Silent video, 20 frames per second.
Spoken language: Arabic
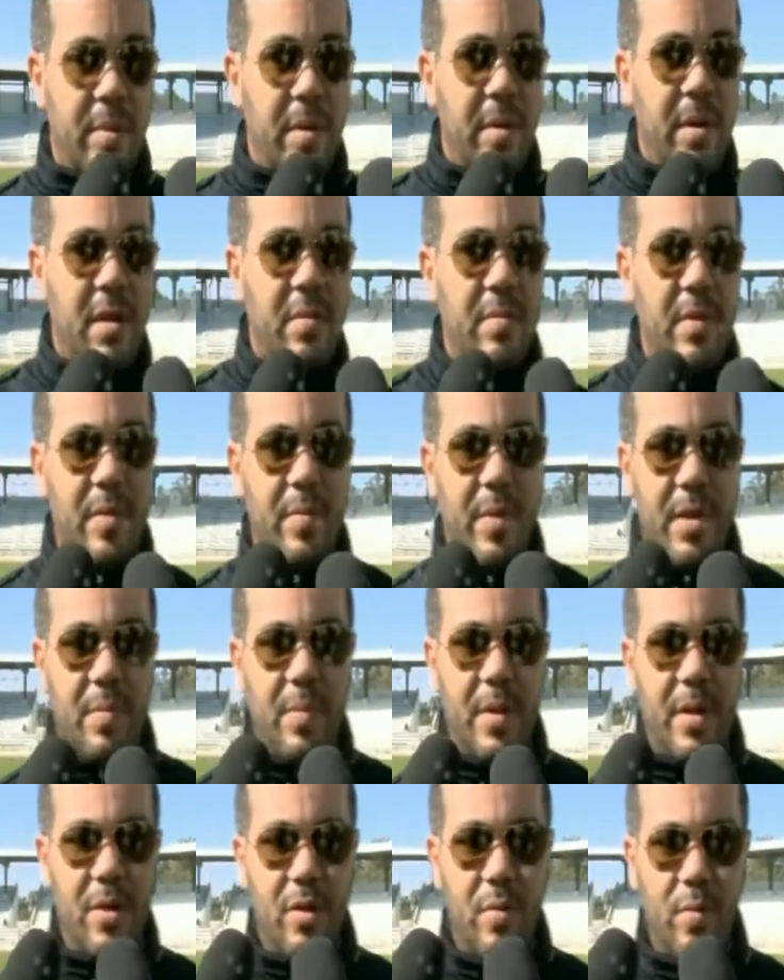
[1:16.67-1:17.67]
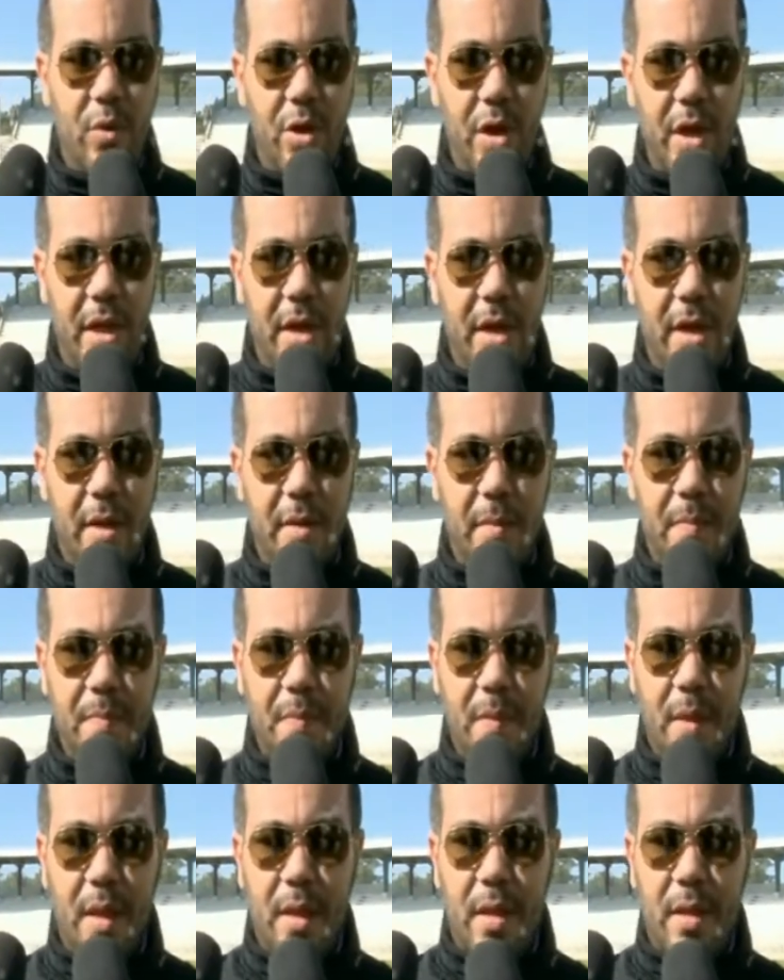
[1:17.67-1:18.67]
بالنسبه للباسبالوم والريغرا
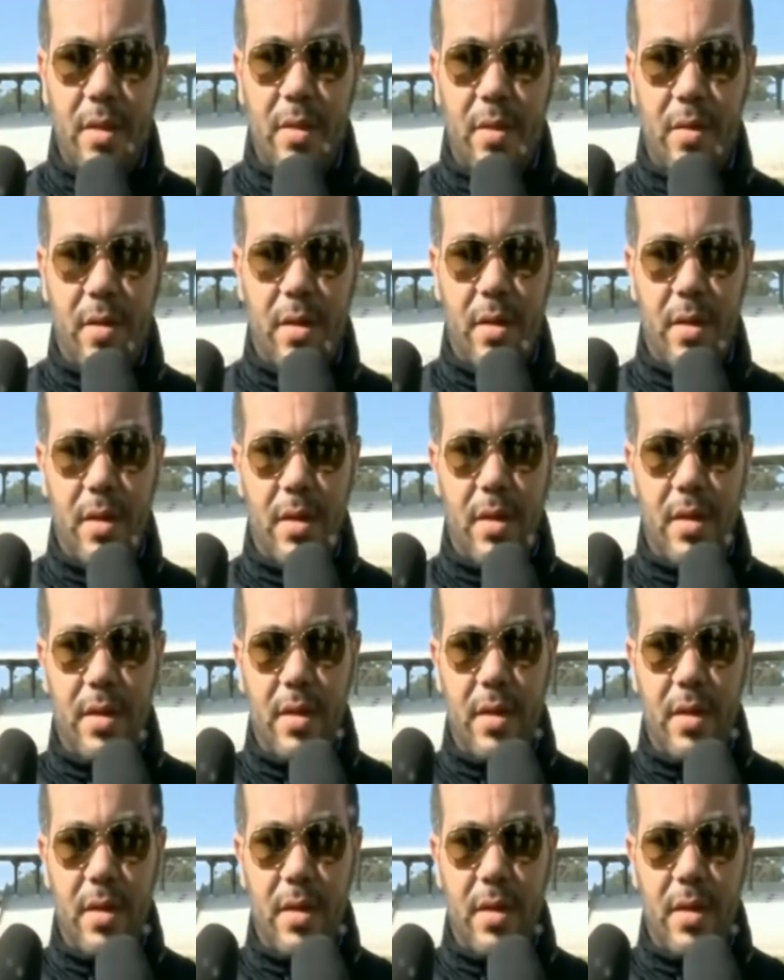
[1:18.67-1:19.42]
دونك